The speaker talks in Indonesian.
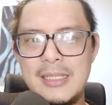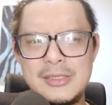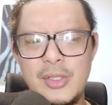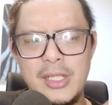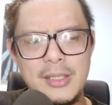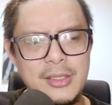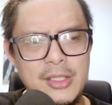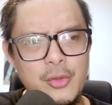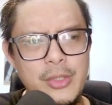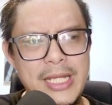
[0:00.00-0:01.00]
Soalnya kan ini
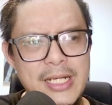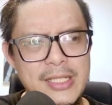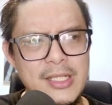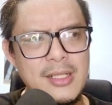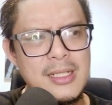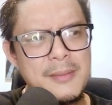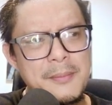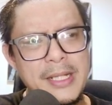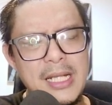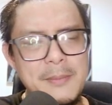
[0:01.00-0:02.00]
dulu genrenya
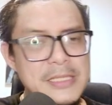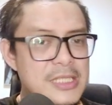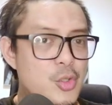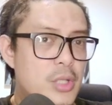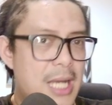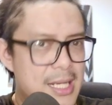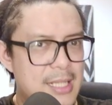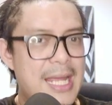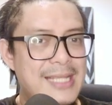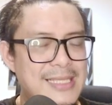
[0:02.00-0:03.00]
mereka lebih cenderung ke arah
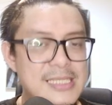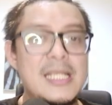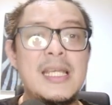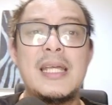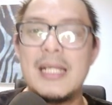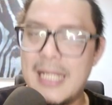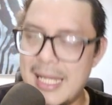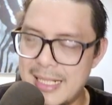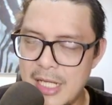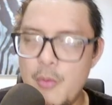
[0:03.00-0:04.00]
90s.
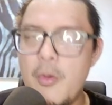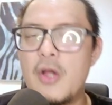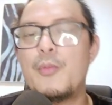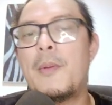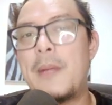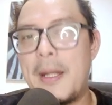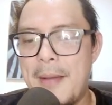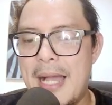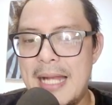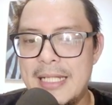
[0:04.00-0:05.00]
Karena gue baru beberapa
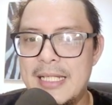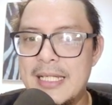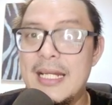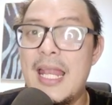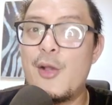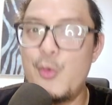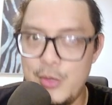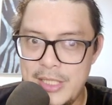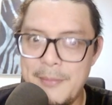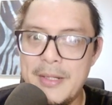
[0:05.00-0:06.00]
kali denger
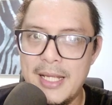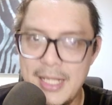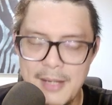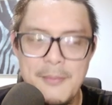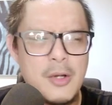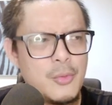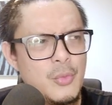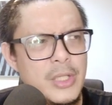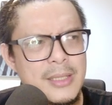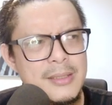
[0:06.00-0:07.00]
lagunya mereka. Baru
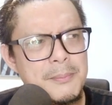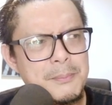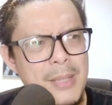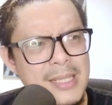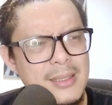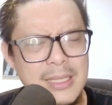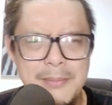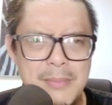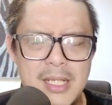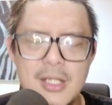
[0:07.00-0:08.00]
mungkin empat
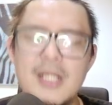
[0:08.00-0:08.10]
lima.